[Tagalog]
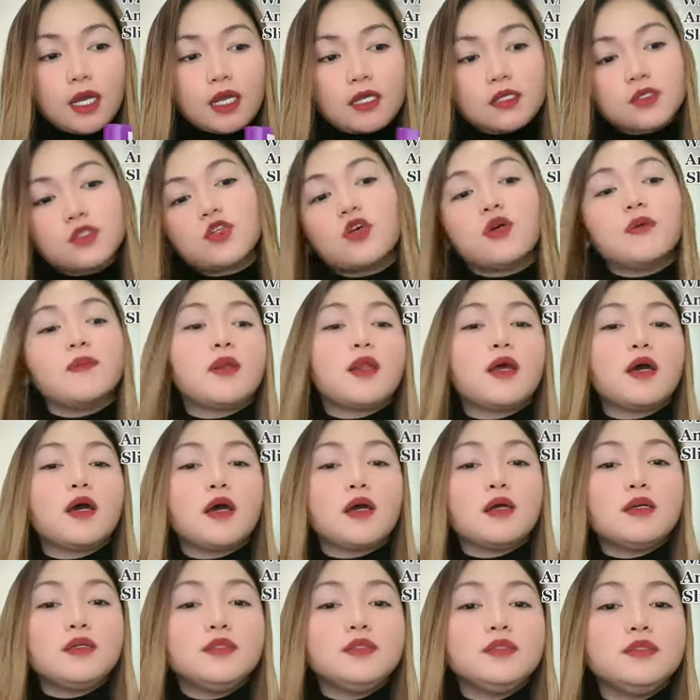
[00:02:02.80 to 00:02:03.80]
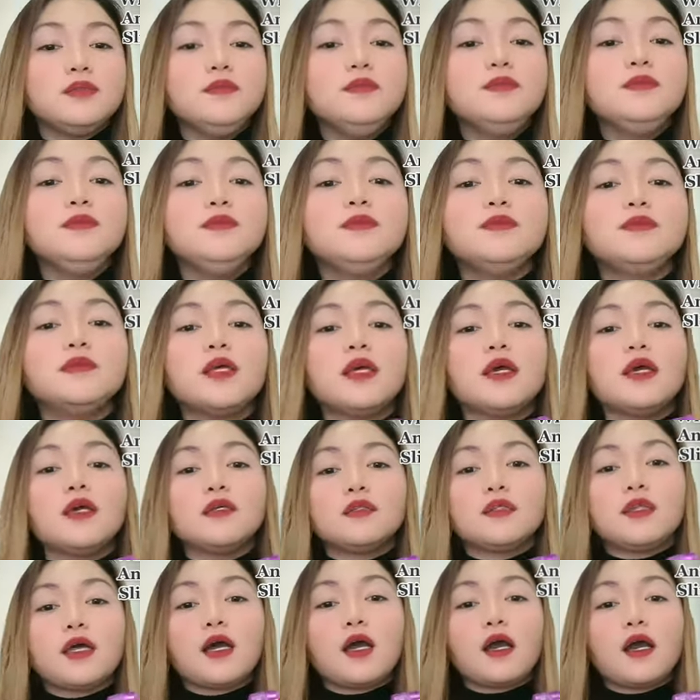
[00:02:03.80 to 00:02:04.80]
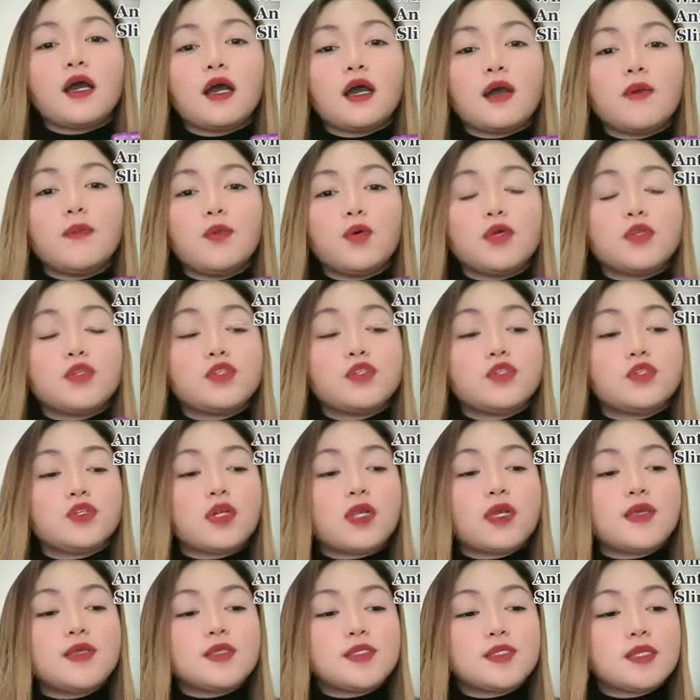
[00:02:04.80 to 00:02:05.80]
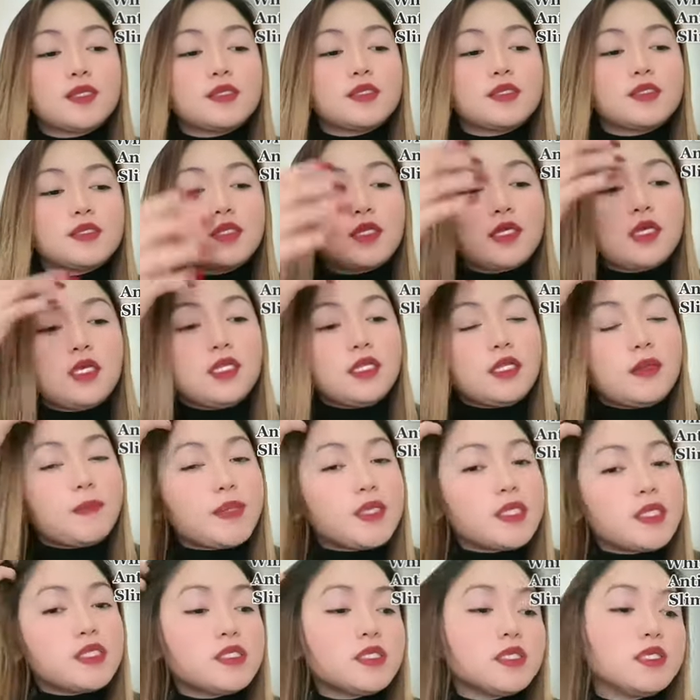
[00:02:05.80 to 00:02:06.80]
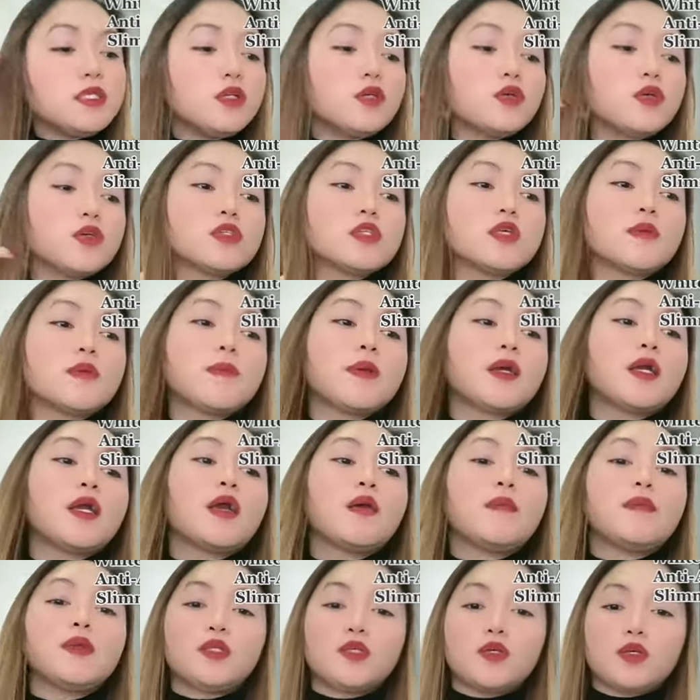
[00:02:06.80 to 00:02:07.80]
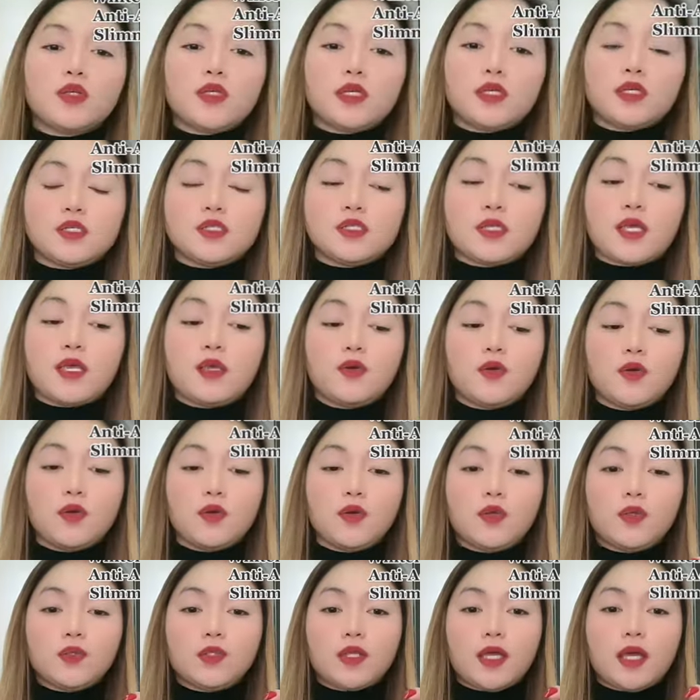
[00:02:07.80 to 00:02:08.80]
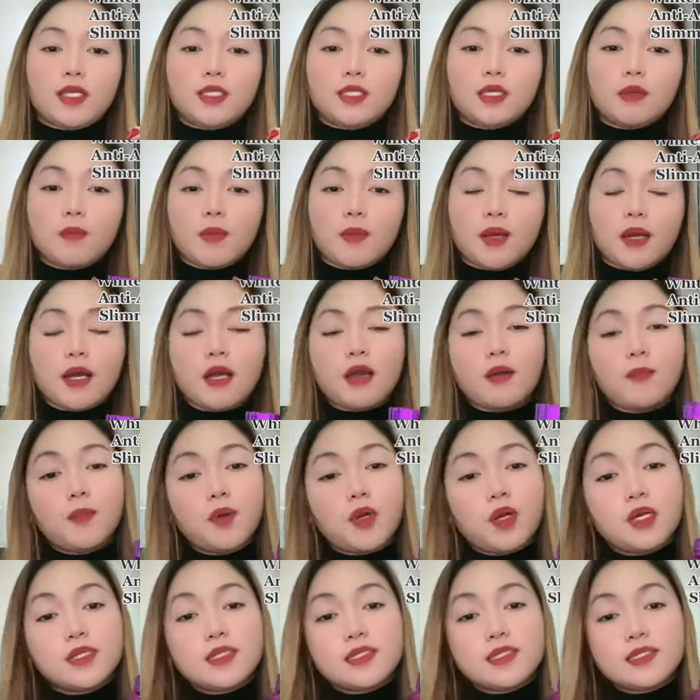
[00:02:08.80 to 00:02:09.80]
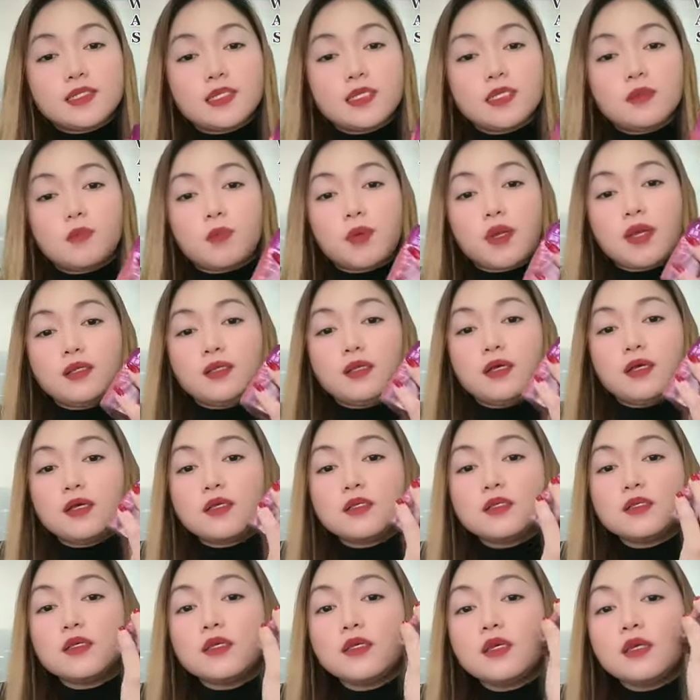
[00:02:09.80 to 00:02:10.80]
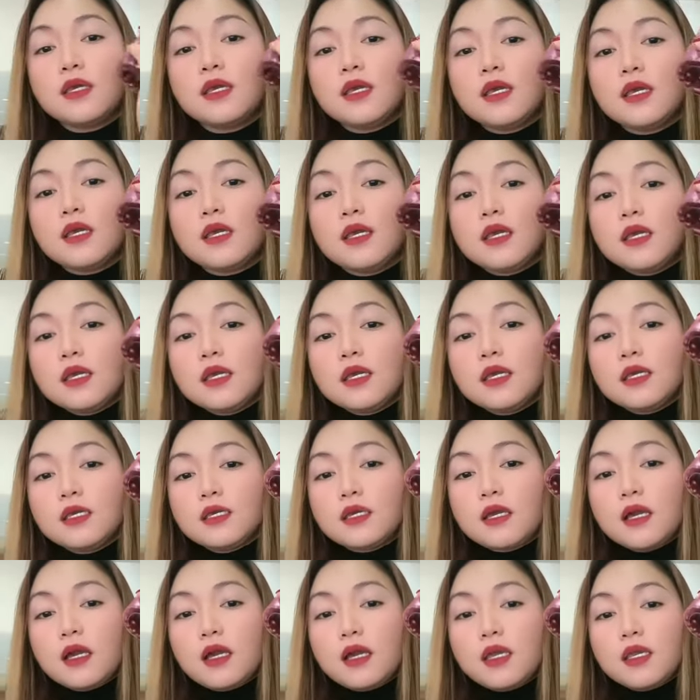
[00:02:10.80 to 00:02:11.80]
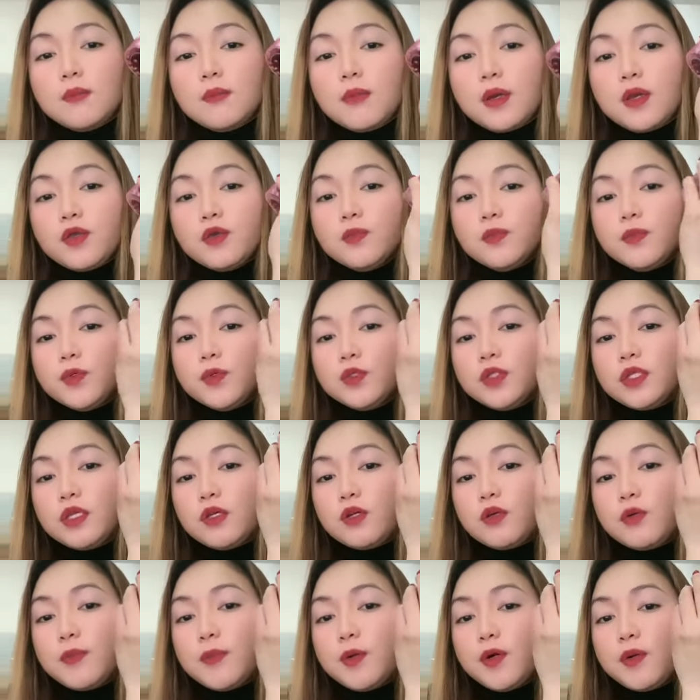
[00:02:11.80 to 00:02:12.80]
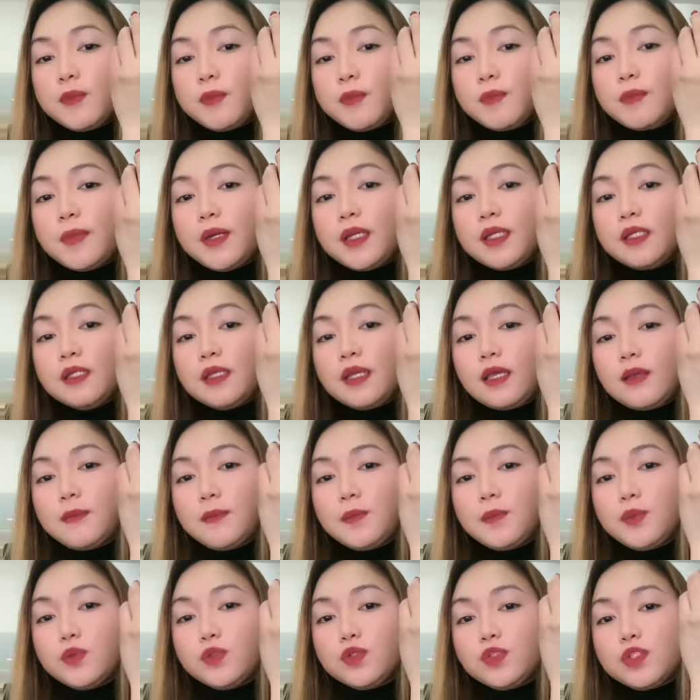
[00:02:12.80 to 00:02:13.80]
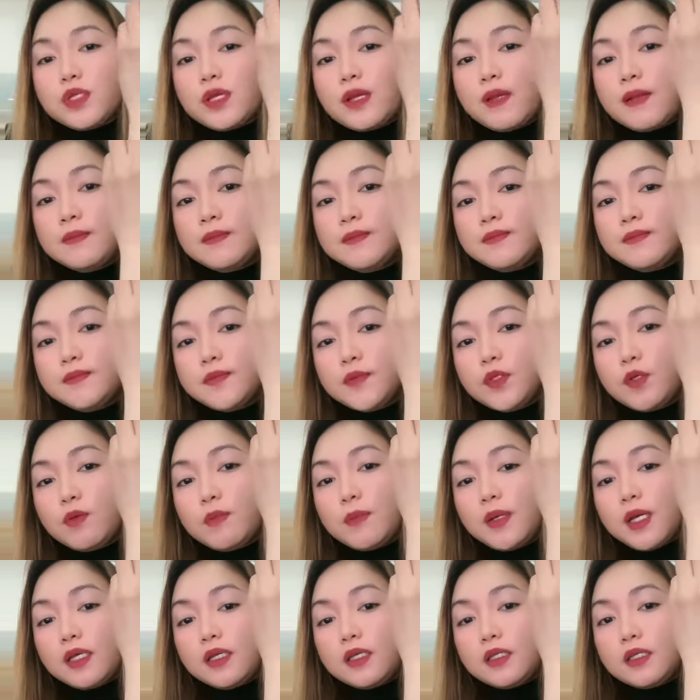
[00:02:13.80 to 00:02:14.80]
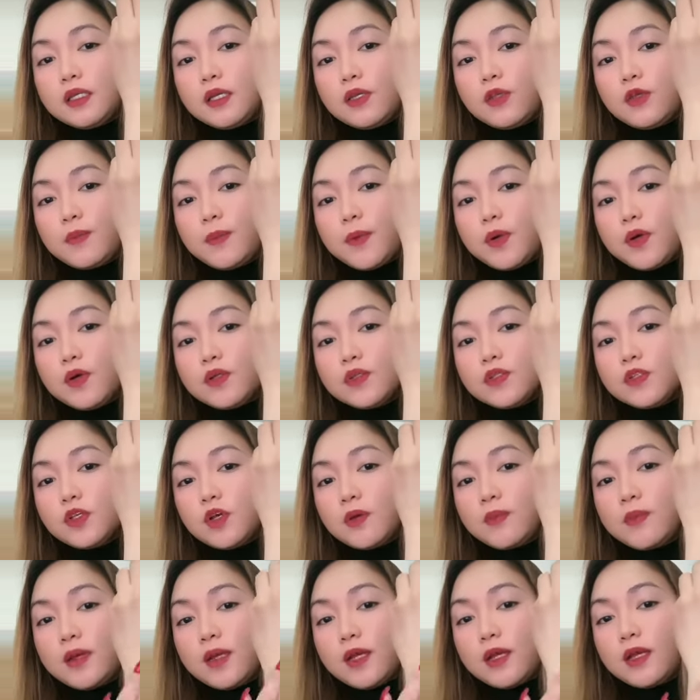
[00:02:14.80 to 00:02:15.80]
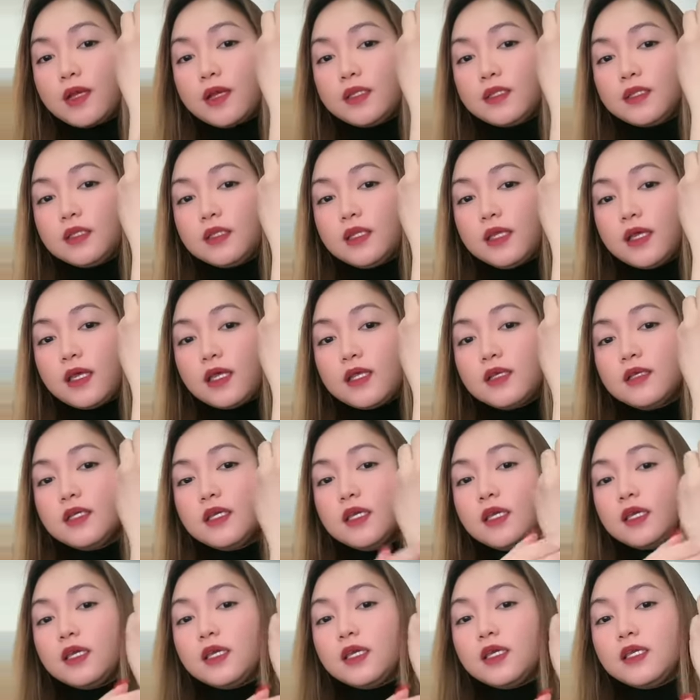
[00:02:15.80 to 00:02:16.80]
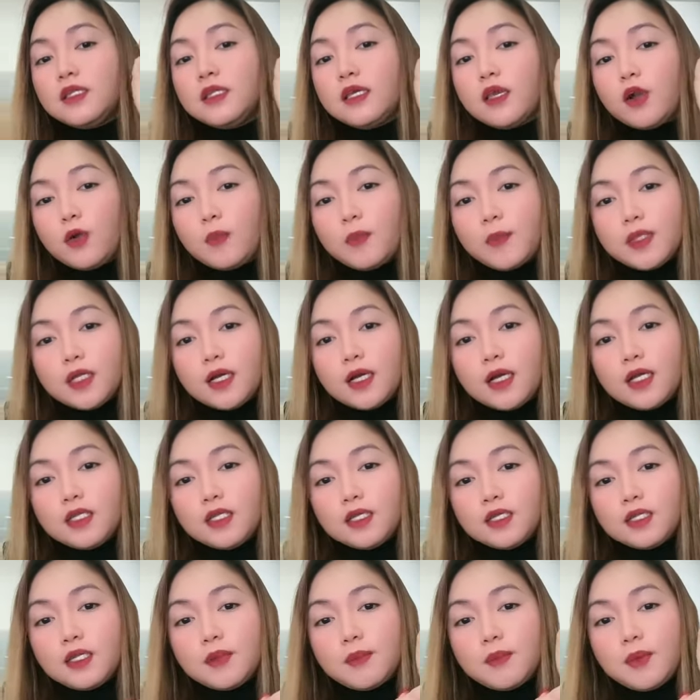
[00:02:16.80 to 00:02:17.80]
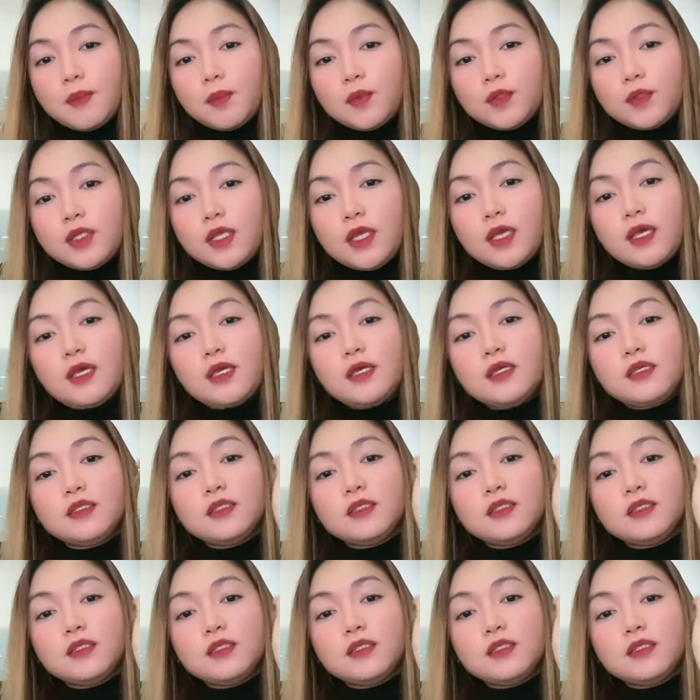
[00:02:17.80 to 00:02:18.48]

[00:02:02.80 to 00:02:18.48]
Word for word: at sobrang nakaka-moisturize ng skin. Napansin ko sa paggamit ko ng Psychogluta at ng mga Abrar Skin Product. Kakaiba yung puti ko po. Pantay po siya. Kung makikita niyo po, sobrang ganda. Hindi ako pinanganak na maputi ah.